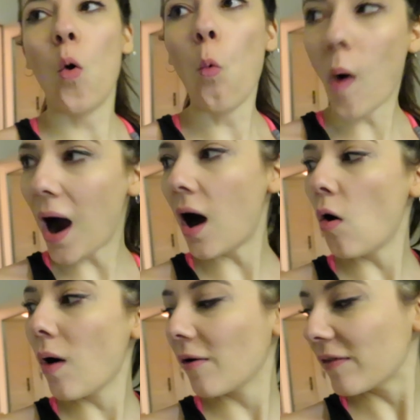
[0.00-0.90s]

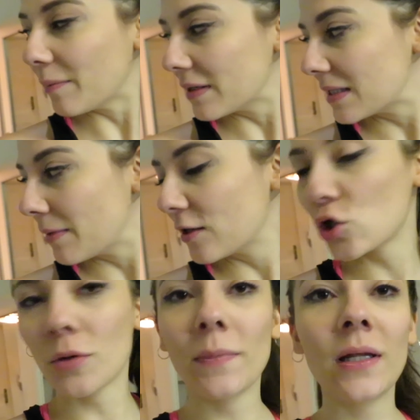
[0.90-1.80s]
wow, aber wir haben jetzt immerhin
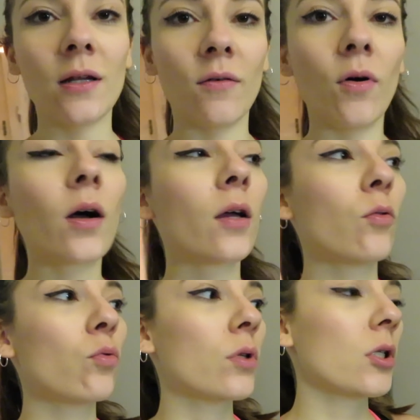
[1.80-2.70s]
schon Mitte der Woche
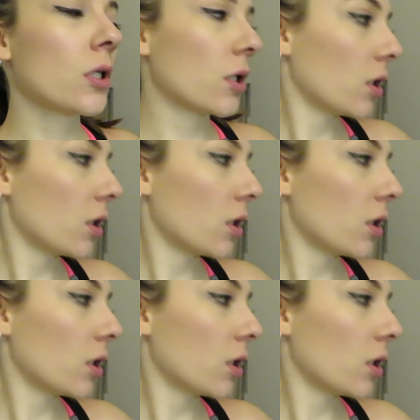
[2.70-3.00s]
und